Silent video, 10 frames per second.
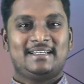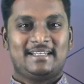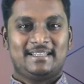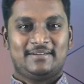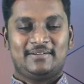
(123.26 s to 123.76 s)

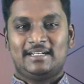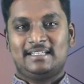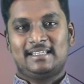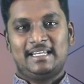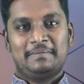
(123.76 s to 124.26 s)
இருக்கிறது
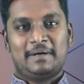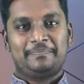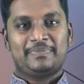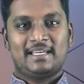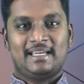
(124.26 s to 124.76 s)
உங்களுக்கு தெரியுமா
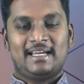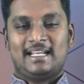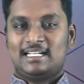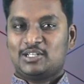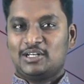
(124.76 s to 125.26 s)

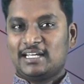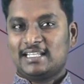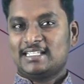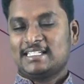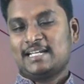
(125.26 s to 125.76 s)
நான்
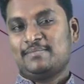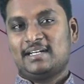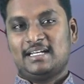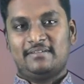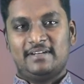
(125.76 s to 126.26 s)
சொல்லுகிற அந்த
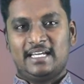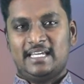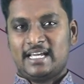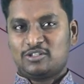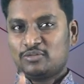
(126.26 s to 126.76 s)
ஸ்டேட்மெண்ட்டை கவனிங்க
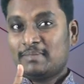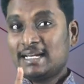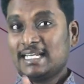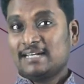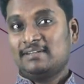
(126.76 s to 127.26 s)
இயேசு
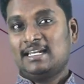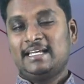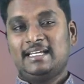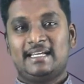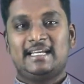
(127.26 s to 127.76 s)

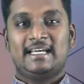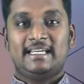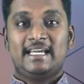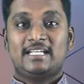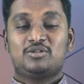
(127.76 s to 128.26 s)
மறிக்கவில்லை
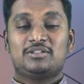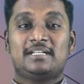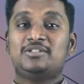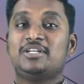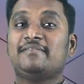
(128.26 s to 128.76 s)
இயேசு
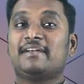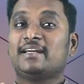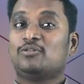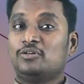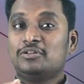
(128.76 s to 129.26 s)
தன்
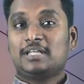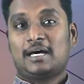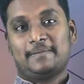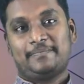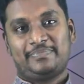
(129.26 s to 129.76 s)
ஜீவனை
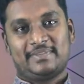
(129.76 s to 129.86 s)
கொடுத்தார்